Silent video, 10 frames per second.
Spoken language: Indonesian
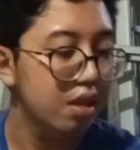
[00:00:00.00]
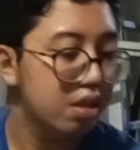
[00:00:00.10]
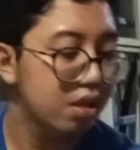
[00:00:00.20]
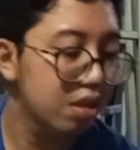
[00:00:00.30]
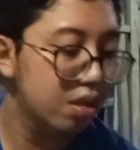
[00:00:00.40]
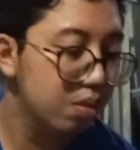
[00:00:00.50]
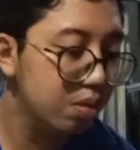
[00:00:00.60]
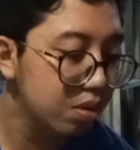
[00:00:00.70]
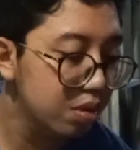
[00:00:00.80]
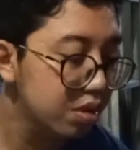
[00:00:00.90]

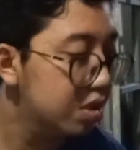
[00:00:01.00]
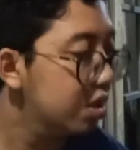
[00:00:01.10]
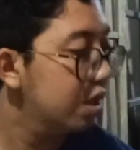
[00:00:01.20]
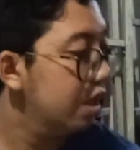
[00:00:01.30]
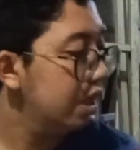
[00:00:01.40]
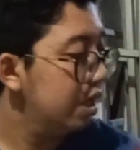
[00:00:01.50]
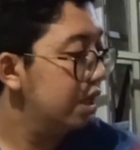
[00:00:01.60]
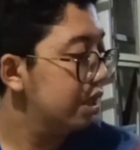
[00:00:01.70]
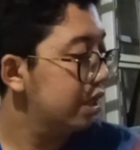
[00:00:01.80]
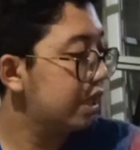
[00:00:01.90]
Terus
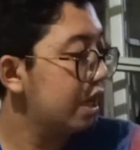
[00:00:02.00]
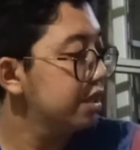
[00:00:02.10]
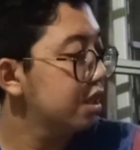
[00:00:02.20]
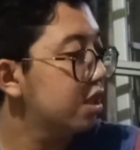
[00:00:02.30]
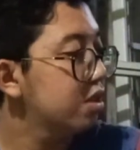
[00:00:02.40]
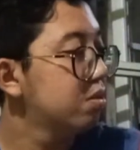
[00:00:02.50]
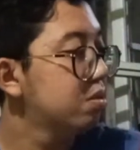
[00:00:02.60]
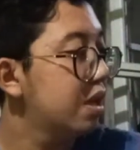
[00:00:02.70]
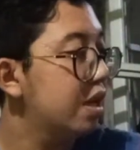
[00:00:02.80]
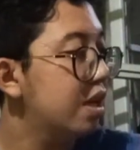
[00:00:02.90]
di keranjang
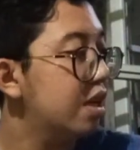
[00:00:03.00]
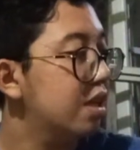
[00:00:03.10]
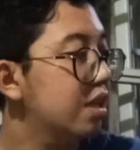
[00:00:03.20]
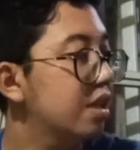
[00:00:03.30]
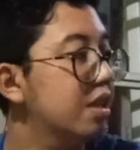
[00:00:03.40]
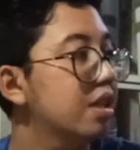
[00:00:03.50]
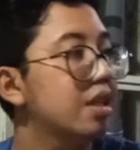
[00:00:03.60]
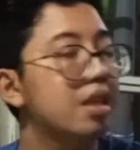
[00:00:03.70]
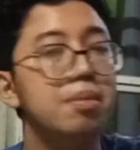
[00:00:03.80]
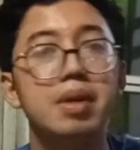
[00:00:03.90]
kedua
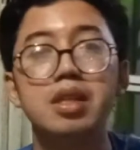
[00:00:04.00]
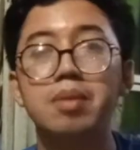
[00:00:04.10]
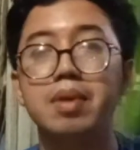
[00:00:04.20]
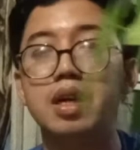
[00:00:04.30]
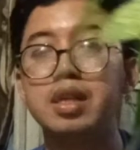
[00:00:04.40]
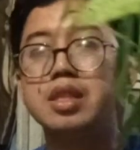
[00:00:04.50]
ini banyak banget